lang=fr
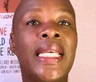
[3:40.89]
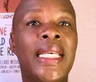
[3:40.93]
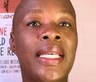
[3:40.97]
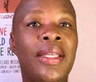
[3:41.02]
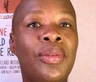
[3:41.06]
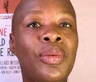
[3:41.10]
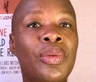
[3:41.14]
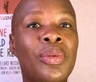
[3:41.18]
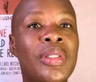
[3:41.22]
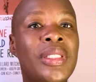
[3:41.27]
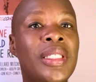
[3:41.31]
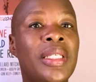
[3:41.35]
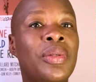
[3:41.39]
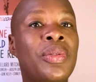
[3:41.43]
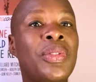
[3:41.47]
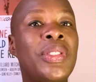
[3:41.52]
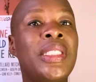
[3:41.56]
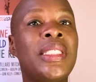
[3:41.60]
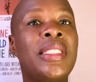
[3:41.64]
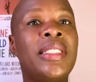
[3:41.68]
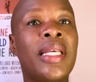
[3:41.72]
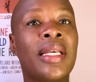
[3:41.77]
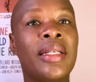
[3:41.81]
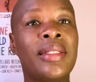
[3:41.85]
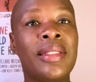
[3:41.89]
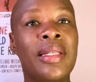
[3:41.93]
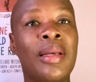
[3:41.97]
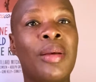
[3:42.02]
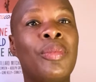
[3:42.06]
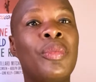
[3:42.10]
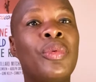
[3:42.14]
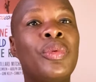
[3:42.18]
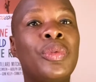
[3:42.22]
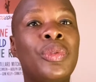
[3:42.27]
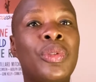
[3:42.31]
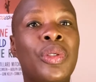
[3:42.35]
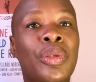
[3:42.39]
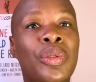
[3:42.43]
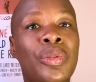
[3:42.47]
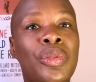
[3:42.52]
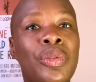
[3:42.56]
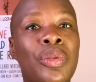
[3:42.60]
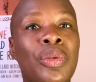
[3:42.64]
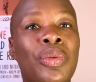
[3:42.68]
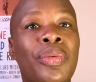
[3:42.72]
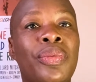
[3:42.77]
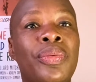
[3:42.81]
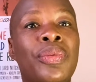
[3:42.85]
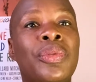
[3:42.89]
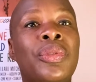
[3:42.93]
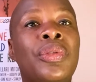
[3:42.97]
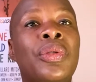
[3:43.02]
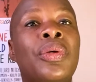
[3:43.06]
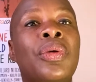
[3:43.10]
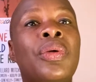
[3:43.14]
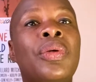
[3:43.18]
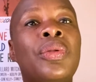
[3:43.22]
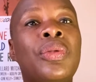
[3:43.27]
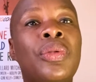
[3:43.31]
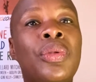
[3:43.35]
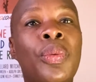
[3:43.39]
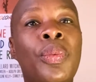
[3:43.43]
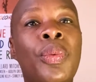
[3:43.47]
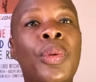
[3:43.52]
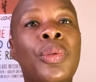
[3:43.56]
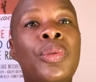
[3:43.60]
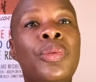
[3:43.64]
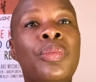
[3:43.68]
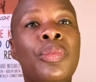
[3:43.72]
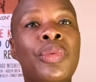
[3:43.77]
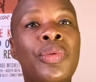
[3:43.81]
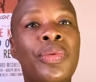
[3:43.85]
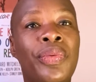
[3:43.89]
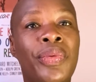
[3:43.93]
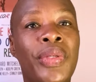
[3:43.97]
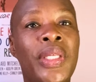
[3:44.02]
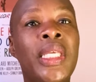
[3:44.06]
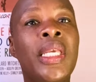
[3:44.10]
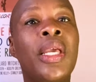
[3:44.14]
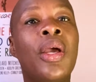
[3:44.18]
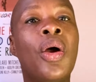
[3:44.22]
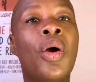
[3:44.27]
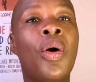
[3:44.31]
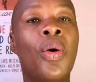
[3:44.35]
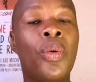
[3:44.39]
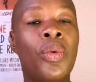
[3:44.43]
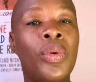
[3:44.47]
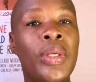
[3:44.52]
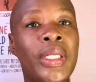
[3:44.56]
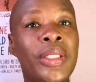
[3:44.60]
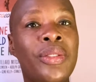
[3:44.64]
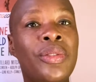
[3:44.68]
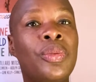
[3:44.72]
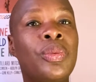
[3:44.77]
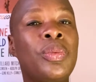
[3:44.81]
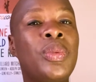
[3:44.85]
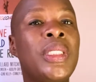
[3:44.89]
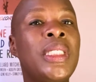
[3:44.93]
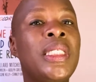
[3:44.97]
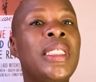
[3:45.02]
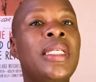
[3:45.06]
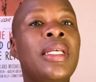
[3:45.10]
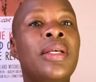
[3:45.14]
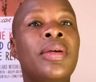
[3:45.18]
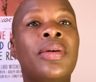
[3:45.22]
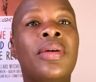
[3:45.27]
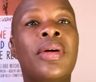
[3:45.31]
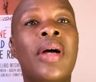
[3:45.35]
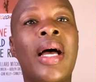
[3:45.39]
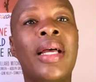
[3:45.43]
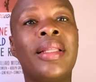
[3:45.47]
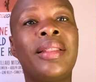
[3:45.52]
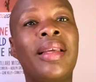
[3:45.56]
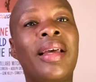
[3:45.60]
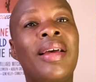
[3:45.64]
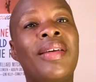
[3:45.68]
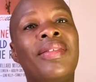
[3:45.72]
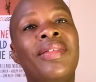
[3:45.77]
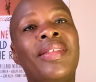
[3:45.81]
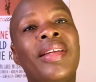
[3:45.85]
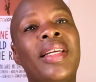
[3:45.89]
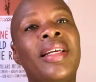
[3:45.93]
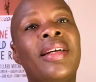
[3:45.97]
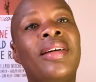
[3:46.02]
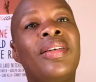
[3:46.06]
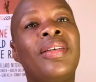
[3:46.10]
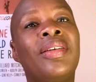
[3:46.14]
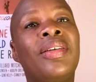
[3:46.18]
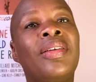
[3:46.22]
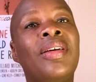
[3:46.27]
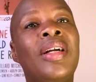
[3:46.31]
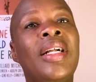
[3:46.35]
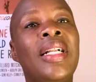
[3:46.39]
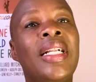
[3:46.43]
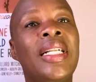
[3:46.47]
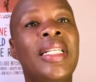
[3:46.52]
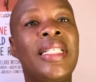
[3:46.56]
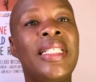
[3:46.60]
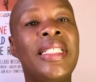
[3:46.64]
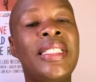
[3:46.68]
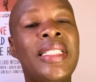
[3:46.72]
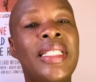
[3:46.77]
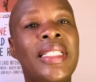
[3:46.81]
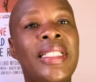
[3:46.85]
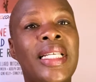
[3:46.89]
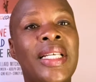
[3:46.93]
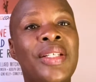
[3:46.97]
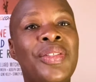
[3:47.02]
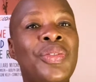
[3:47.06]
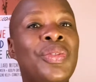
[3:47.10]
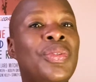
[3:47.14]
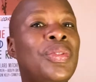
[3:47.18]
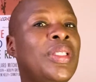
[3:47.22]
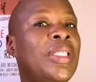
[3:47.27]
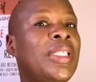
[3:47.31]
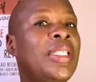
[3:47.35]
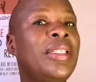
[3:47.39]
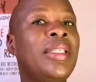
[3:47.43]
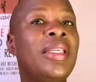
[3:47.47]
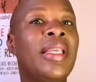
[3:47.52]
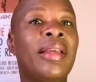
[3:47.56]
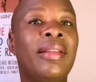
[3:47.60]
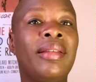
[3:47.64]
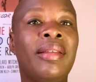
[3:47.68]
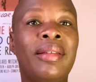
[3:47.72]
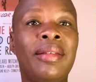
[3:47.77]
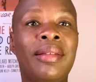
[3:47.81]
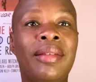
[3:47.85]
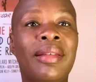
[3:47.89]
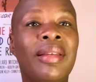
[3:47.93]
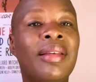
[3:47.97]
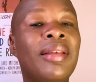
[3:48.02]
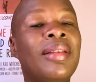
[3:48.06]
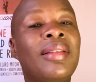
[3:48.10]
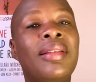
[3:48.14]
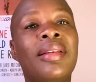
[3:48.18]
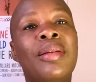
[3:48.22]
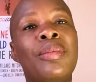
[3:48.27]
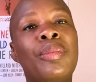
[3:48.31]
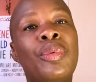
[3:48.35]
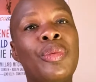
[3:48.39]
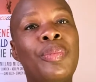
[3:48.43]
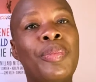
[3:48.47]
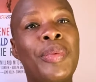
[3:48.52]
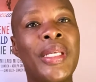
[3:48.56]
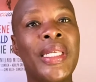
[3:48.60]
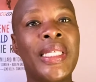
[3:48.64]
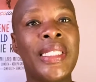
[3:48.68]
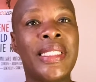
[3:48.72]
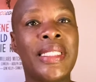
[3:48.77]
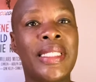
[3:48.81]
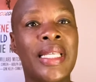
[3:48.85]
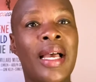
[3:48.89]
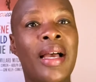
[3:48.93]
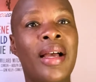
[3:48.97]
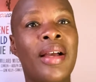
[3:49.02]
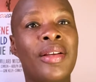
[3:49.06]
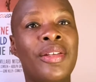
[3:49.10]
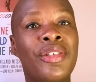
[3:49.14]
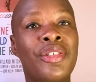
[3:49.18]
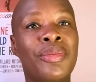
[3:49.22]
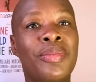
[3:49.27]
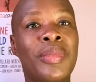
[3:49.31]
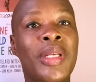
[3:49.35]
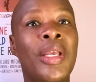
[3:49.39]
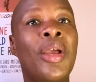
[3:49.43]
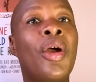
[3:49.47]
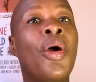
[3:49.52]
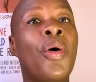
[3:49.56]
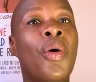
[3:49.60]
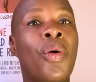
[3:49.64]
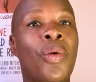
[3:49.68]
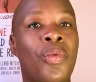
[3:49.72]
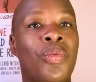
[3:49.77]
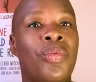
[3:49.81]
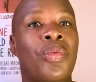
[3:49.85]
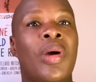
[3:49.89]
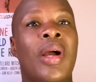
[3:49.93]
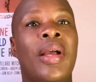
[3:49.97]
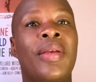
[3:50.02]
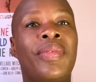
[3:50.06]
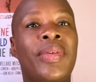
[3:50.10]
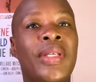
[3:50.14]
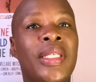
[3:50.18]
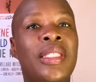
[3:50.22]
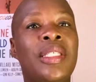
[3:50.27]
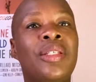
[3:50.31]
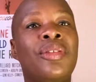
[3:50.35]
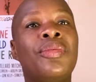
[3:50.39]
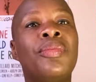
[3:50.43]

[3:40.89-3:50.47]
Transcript: Et donc c'est aussi ça que ça montre sur fond de, de road movie. On les suit euh, à travers les États-Unis. Il y a des très très beaux paysages, mais on voit effectivement